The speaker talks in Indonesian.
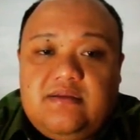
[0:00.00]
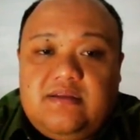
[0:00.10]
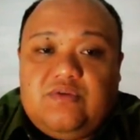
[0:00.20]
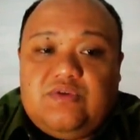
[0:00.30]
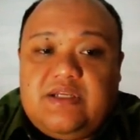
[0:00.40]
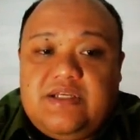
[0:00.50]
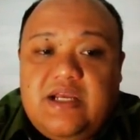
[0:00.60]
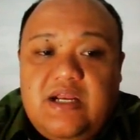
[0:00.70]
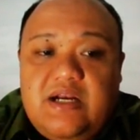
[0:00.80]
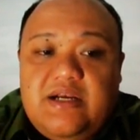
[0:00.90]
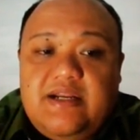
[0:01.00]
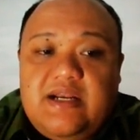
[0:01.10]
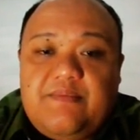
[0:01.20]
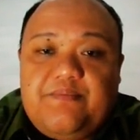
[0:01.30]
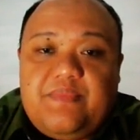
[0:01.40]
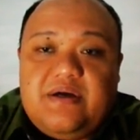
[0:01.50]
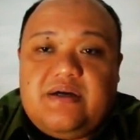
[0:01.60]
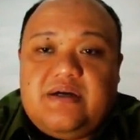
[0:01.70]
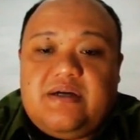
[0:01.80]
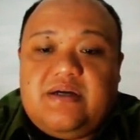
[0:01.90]
Tentu saja di dalam
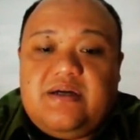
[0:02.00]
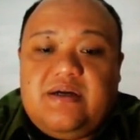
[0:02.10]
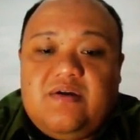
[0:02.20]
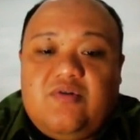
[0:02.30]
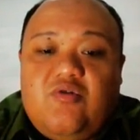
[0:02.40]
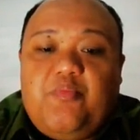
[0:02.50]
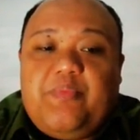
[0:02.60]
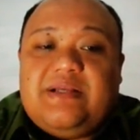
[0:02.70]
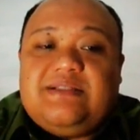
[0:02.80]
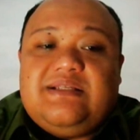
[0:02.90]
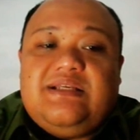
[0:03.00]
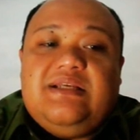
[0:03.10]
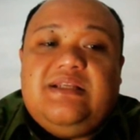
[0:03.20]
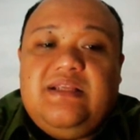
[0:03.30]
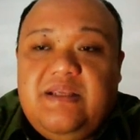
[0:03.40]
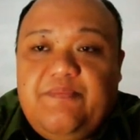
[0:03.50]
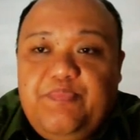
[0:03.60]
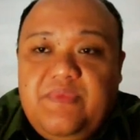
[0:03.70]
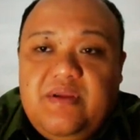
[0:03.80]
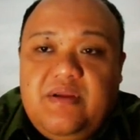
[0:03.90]
uh, koperasi ini
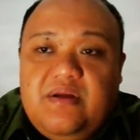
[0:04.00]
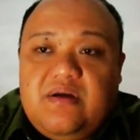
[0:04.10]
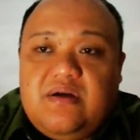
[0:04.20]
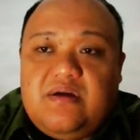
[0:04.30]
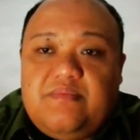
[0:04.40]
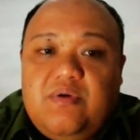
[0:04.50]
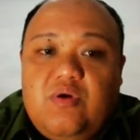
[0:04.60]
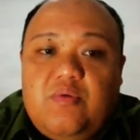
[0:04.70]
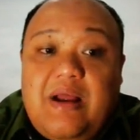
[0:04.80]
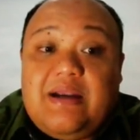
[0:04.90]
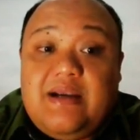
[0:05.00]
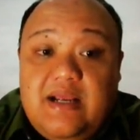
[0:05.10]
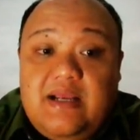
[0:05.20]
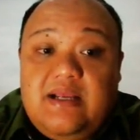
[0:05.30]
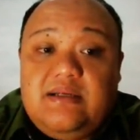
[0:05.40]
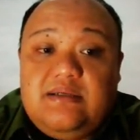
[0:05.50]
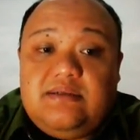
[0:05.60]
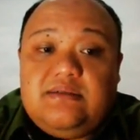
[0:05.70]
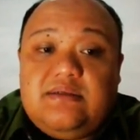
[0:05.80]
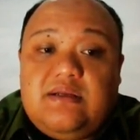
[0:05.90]
Eh, belum ada
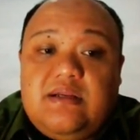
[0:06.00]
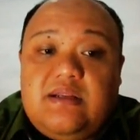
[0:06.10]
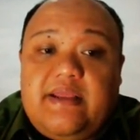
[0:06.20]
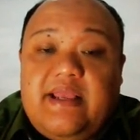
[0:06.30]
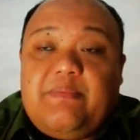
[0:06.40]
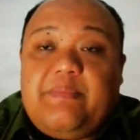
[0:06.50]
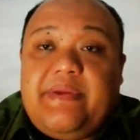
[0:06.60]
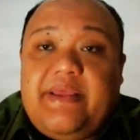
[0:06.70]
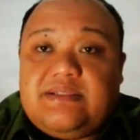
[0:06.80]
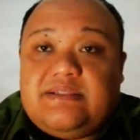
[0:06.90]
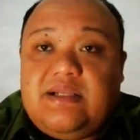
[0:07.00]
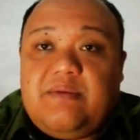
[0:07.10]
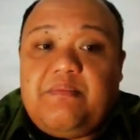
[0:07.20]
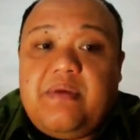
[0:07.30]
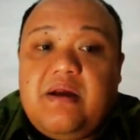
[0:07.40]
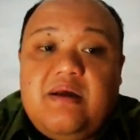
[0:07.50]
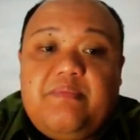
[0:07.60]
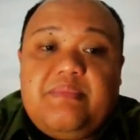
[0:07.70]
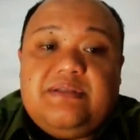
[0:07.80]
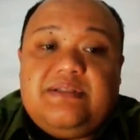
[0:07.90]
eh, LPS
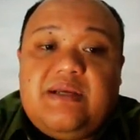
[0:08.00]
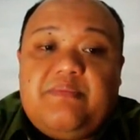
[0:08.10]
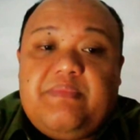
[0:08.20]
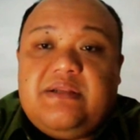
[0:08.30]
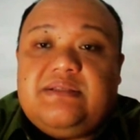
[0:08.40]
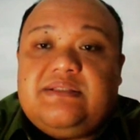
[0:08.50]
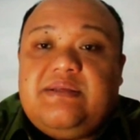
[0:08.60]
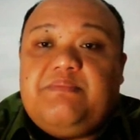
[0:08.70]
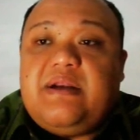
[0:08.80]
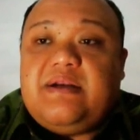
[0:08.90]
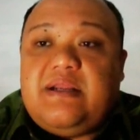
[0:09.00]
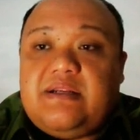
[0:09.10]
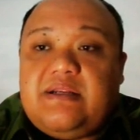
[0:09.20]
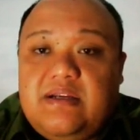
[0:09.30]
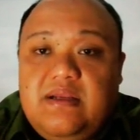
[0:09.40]
lembaga penjamin simpanan.